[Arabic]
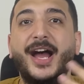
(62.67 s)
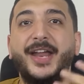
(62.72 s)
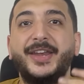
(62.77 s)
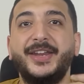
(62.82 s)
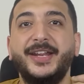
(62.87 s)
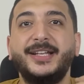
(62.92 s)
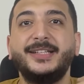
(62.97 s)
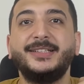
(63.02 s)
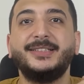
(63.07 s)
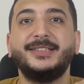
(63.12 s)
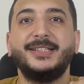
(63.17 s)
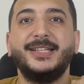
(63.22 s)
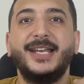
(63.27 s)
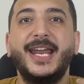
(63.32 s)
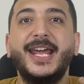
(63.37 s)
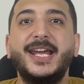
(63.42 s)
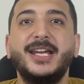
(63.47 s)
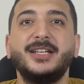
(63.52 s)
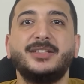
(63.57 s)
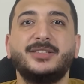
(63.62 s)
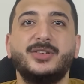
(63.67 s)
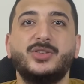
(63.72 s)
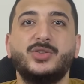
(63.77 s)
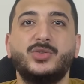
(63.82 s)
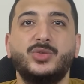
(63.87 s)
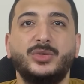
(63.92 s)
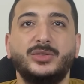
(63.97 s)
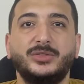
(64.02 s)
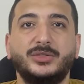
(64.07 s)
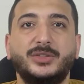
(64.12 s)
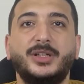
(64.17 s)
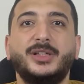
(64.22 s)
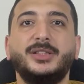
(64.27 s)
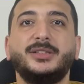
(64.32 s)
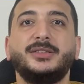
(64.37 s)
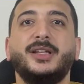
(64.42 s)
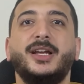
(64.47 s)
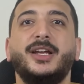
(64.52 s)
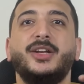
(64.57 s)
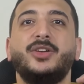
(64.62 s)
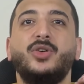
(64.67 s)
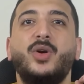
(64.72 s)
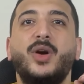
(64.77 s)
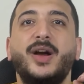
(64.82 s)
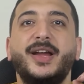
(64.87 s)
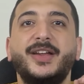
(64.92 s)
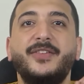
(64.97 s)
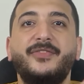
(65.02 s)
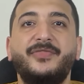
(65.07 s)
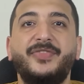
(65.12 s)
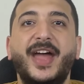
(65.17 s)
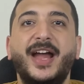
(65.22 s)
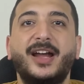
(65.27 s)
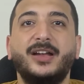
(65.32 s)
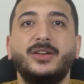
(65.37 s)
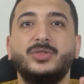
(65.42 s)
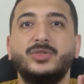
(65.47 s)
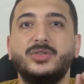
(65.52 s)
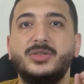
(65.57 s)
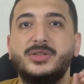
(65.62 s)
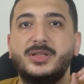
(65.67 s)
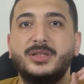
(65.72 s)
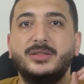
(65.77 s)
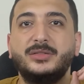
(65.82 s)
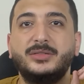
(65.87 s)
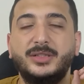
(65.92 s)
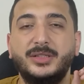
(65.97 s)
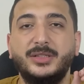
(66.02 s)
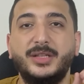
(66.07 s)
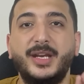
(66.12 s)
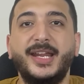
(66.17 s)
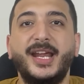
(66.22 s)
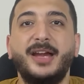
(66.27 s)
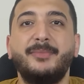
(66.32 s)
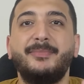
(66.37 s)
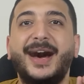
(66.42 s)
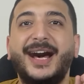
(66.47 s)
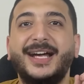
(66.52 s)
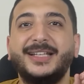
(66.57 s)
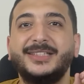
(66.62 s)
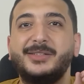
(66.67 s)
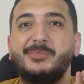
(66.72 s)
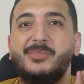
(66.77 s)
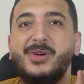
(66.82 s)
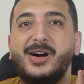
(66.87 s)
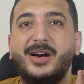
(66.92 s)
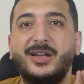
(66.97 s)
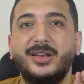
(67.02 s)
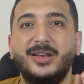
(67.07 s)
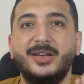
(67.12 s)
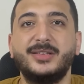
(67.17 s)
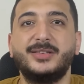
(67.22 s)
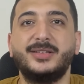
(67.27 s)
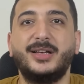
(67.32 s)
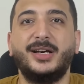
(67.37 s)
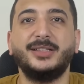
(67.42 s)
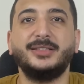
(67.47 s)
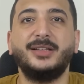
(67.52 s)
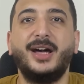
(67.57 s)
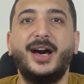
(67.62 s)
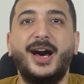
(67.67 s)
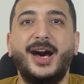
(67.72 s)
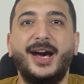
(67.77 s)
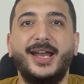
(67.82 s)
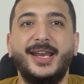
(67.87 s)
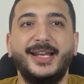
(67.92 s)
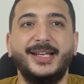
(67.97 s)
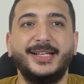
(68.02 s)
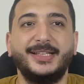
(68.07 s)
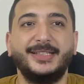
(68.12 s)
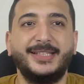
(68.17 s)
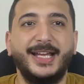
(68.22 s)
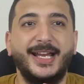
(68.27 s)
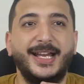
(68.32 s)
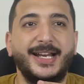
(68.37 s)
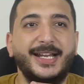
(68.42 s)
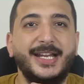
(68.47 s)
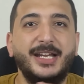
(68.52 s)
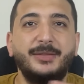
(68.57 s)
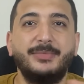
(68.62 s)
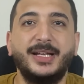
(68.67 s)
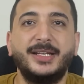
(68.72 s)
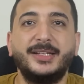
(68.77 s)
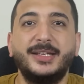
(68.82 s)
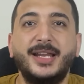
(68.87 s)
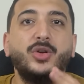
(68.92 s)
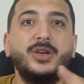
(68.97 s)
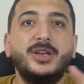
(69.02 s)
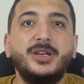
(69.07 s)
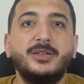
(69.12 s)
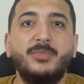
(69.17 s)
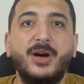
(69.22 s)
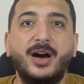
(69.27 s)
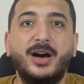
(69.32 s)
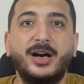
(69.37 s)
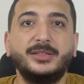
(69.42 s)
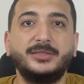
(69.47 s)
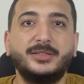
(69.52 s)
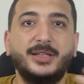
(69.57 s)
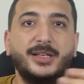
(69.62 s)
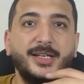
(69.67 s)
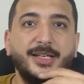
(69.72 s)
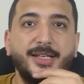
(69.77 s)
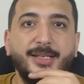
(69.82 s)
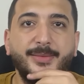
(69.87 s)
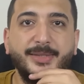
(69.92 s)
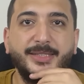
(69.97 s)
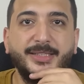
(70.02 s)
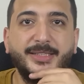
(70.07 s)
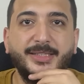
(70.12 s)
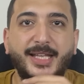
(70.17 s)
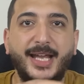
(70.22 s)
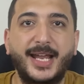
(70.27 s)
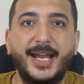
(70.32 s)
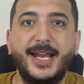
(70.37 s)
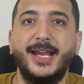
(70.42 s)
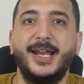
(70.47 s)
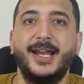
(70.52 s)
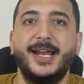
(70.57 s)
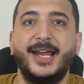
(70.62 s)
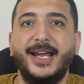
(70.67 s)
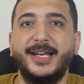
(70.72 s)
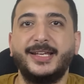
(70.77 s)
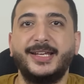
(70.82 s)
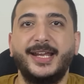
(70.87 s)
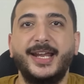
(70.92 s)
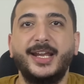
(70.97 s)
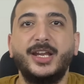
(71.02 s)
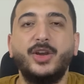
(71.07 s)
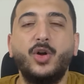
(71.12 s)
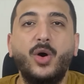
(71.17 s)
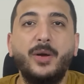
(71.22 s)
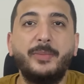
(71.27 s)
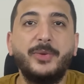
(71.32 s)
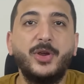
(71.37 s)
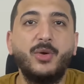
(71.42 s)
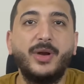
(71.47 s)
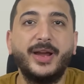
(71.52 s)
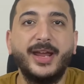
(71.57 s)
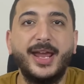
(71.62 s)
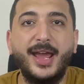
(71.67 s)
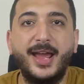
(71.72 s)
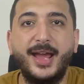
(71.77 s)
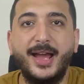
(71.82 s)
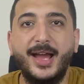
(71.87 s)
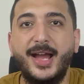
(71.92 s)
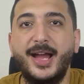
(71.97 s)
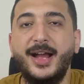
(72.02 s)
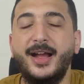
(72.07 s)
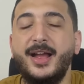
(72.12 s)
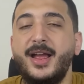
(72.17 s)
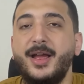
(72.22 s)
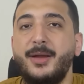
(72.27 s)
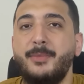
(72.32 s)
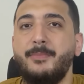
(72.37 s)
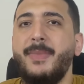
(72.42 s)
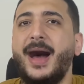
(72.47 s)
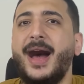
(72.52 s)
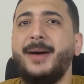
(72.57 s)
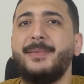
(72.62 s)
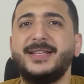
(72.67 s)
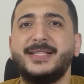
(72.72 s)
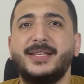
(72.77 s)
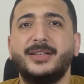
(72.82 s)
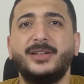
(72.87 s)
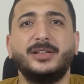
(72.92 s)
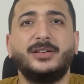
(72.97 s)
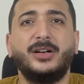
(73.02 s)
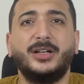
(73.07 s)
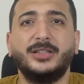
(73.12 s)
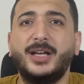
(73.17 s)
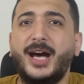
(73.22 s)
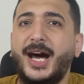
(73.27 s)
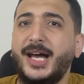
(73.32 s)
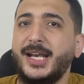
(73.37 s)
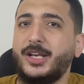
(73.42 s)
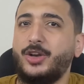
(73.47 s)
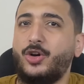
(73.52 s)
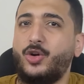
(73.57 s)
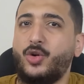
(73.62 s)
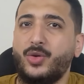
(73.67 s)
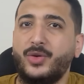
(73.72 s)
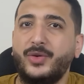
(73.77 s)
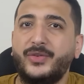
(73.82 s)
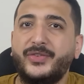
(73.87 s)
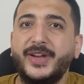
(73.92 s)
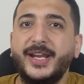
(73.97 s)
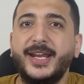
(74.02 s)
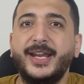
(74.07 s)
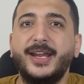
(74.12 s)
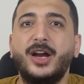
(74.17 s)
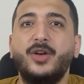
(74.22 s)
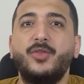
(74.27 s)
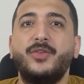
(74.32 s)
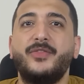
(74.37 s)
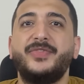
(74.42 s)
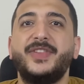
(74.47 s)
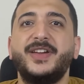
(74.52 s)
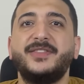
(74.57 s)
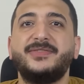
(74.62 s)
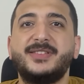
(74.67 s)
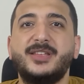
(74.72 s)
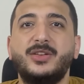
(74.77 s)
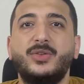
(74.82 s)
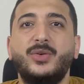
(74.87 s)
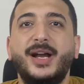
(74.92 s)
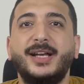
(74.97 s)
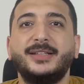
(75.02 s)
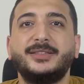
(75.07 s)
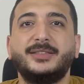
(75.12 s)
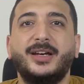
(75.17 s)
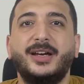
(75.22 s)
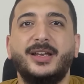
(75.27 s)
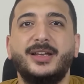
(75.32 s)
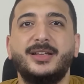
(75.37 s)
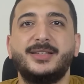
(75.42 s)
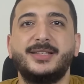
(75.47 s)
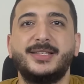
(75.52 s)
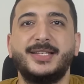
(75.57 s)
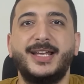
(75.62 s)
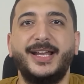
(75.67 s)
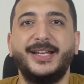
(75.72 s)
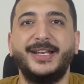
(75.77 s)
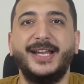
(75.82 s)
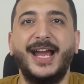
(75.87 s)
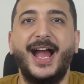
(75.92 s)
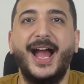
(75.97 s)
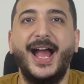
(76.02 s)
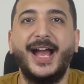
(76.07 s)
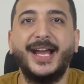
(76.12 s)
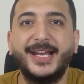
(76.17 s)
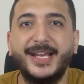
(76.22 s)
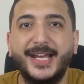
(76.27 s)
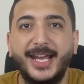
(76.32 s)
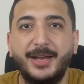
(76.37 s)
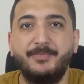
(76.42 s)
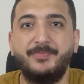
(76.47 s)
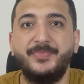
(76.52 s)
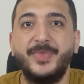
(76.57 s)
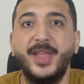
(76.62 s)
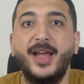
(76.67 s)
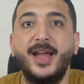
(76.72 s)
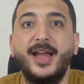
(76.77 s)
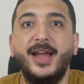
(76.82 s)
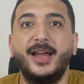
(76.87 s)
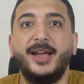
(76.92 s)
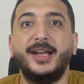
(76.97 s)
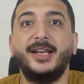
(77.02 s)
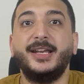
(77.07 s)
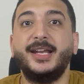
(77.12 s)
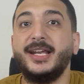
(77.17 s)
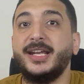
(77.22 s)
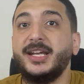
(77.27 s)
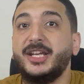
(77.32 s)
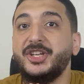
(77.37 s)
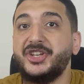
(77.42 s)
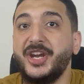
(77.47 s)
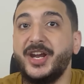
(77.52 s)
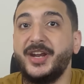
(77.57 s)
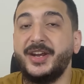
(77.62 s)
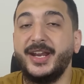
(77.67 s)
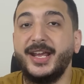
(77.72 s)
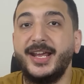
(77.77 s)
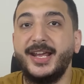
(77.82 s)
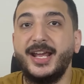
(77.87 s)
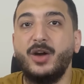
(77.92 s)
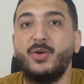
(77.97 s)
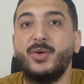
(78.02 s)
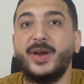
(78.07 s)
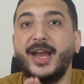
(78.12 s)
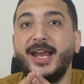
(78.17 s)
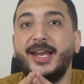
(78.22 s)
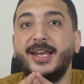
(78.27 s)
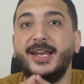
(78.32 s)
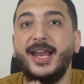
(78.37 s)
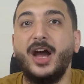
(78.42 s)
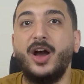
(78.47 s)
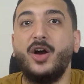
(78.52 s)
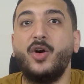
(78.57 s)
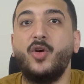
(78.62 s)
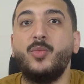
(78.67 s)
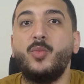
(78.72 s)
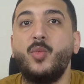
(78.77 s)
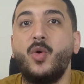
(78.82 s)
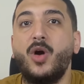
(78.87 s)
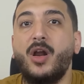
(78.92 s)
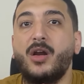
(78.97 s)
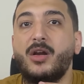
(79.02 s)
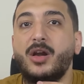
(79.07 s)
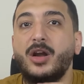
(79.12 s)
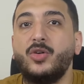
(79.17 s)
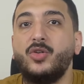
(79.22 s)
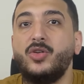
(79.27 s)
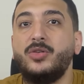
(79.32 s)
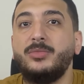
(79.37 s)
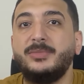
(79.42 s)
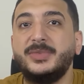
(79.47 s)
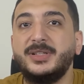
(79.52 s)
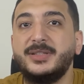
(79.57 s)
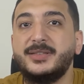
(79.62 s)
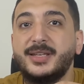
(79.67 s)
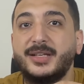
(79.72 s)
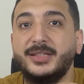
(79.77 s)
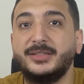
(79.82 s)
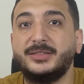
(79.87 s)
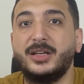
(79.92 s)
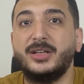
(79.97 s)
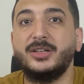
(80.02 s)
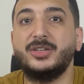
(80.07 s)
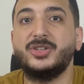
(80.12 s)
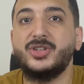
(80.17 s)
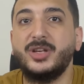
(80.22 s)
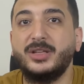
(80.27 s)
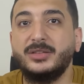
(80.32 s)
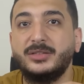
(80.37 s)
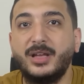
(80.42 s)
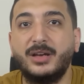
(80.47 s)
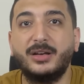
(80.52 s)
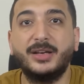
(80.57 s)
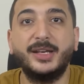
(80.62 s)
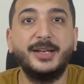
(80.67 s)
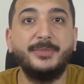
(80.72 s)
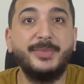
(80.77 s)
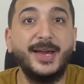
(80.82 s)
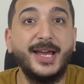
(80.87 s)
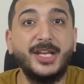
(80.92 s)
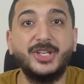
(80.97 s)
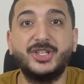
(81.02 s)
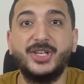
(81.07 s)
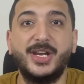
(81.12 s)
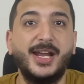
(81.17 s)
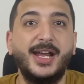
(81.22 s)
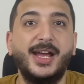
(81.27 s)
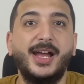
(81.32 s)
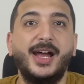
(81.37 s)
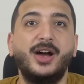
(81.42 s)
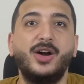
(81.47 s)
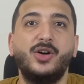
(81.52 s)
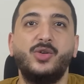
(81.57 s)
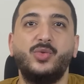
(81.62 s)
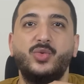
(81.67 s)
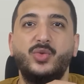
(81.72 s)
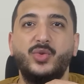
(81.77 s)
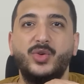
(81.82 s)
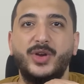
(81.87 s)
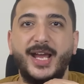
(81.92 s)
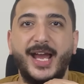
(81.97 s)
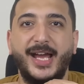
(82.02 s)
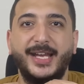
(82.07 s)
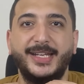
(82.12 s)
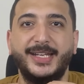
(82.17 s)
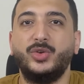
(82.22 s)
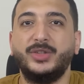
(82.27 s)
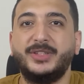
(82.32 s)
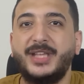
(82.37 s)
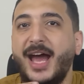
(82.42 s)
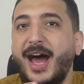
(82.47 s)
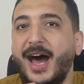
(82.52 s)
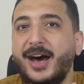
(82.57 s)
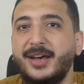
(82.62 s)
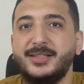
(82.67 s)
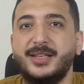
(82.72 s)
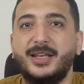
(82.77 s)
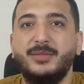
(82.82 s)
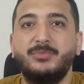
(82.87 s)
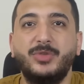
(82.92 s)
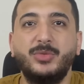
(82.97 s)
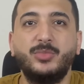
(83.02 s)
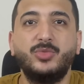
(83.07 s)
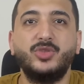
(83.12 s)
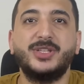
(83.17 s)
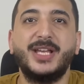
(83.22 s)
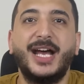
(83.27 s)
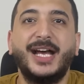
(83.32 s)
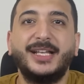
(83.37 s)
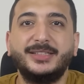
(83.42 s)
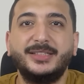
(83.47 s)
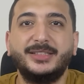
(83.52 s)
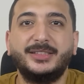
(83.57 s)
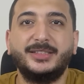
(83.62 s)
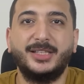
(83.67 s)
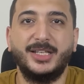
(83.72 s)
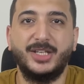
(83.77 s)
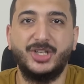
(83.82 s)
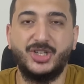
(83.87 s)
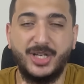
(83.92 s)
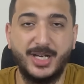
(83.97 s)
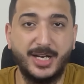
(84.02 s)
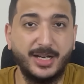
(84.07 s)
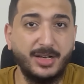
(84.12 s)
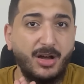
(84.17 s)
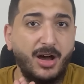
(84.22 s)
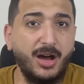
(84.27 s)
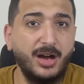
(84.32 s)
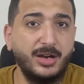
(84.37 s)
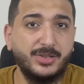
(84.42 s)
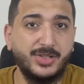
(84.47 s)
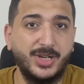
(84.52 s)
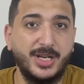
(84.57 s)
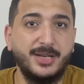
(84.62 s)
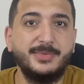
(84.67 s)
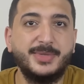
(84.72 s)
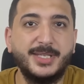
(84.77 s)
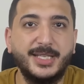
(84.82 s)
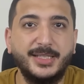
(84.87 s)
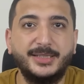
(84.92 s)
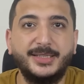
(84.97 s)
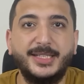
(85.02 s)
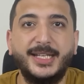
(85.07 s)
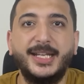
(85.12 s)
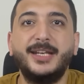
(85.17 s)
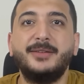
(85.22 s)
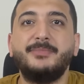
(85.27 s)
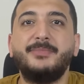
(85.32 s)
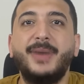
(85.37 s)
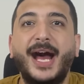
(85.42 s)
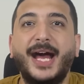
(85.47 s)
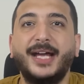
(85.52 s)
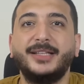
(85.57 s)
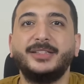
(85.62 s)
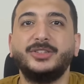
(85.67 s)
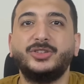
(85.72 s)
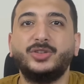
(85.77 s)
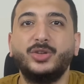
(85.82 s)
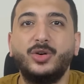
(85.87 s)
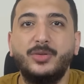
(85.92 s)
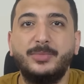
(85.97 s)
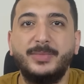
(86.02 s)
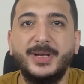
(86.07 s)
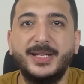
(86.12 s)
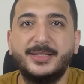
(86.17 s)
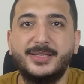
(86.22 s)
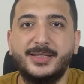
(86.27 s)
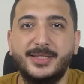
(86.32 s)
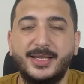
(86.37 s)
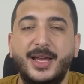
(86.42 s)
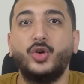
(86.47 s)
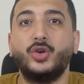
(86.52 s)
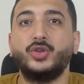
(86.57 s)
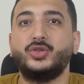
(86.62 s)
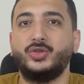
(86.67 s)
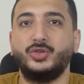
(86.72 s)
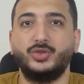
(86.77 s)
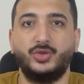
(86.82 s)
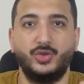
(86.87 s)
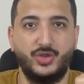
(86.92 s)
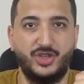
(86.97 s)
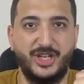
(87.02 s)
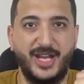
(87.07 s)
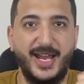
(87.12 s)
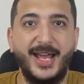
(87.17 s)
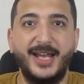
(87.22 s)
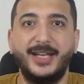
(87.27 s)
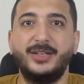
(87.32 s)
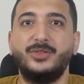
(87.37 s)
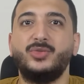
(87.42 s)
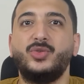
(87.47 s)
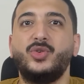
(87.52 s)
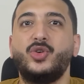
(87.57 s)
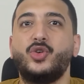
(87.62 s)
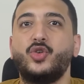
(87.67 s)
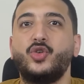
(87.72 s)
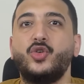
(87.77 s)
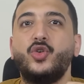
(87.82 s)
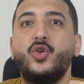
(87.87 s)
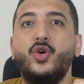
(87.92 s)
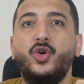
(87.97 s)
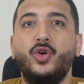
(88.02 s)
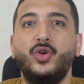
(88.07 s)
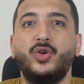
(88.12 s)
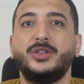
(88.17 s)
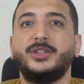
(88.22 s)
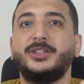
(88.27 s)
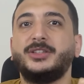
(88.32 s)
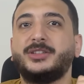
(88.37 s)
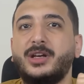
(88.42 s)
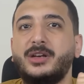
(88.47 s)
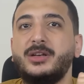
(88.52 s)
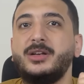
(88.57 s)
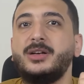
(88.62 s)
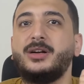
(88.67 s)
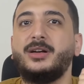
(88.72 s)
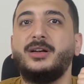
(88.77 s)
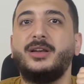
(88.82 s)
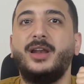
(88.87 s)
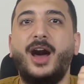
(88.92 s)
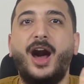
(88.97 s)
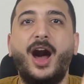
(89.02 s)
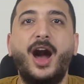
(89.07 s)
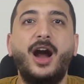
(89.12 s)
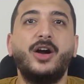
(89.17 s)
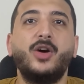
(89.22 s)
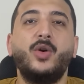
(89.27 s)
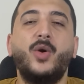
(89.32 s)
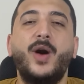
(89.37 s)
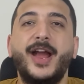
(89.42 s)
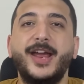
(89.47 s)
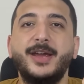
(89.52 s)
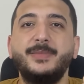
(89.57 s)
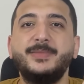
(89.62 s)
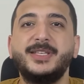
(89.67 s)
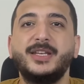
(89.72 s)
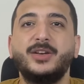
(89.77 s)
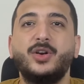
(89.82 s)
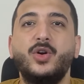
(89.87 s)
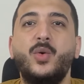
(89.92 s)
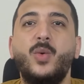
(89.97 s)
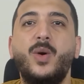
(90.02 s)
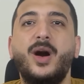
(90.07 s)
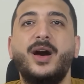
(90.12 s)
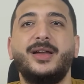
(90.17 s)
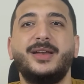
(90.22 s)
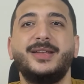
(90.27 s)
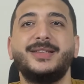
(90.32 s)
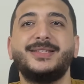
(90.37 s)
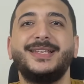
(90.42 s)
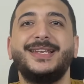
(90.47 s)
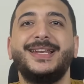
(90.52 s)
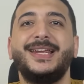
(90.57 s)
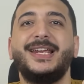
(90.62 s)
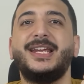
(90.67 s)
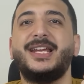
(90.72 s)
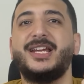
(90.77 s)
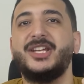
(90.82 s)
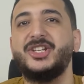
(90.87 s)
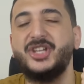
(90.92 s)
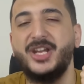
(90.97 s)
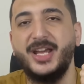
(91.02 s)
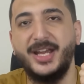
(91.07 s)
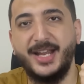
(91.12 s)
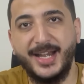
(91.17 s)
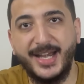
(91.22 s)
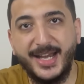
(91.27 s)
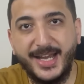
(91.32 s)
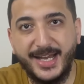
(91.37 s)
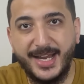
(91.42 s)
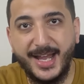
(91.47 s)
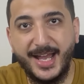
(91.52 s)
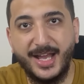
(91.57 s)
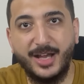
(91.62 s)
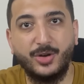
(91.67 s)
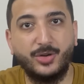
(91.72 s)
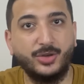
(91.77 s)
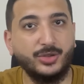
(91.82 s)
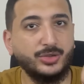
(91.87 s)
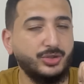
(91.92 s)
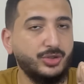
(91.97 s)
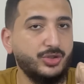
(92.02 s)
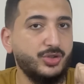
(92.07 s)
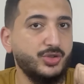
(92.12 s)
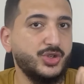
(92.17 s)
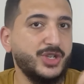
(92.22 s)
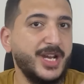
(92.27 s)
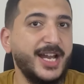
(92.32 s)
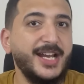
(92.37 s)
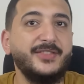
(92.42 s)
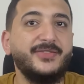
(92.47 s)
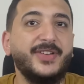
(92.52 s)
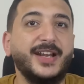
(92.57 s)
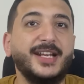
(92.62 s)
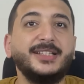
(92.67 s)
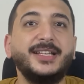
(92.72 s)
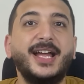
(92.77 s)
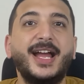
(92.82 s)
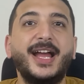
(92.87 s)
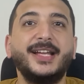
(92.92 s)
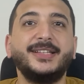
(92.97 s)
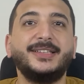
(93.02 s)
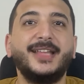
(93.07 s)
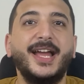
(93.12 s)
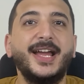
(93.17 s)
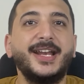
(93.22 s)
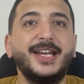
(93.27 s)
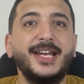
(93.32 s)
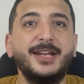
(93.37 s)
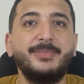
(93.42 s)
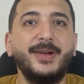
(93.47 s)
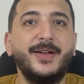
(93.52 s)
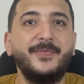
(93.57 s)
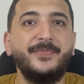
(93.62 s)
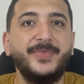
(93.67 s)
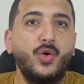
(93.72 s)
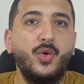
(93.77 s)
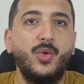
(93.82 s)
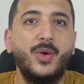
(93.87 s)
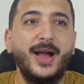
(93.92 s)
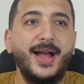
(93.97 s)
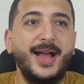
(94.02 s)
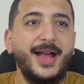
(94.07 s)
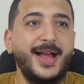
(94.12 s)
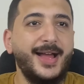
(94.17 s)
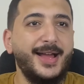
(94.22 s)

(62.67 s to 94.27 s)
عن إن نية السلطان إن هو يفتح القسطنطينية بعد ما خلاص قضى على تقريبا كل المخاطر اللي بت يعني اللي هو بيواجهها مع مثلا القضاء على الحروفية وفي نفس الوقت خلاص يعني حجم الانكشارية وخلاهم وخرجهم من سيطرة جندار لباشا ويعني وده حصل بمساعدة الشيخ أخ شمس شمس الدين بعد توبة كورتو توجان ورجوعه لطريق الحق وهيمسك هو خلاص الانكشارية كورتو توجان فكده تقريبا هو